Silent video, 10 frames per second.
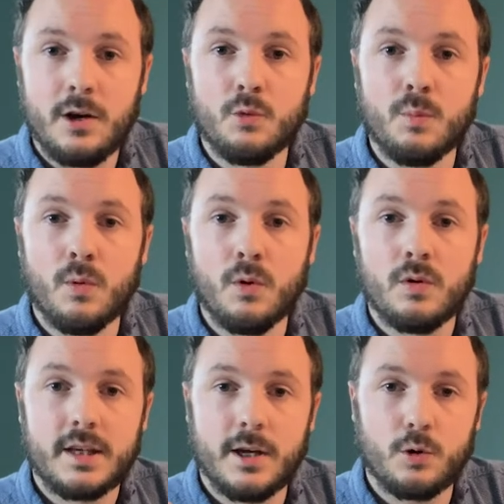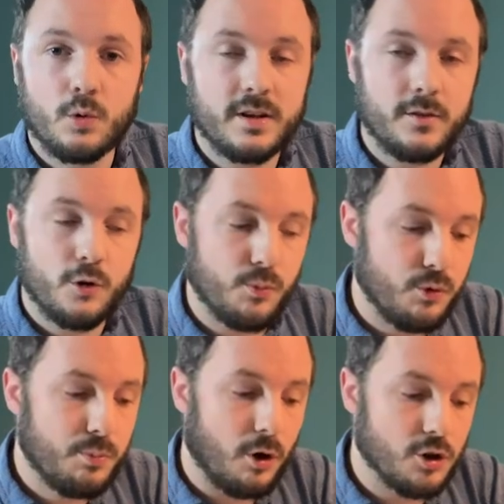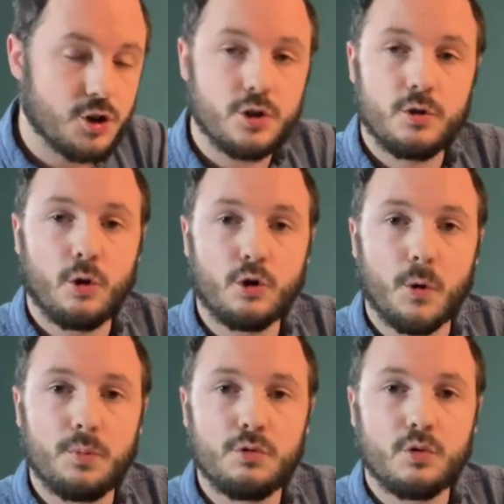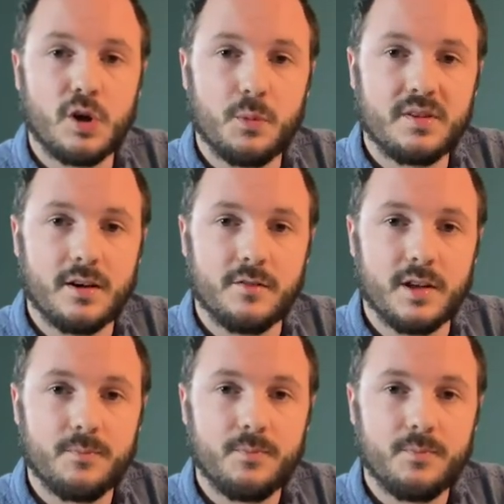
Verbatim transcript: est le mot qui a le contexte le plus proche dans le corpus qu'on a observé.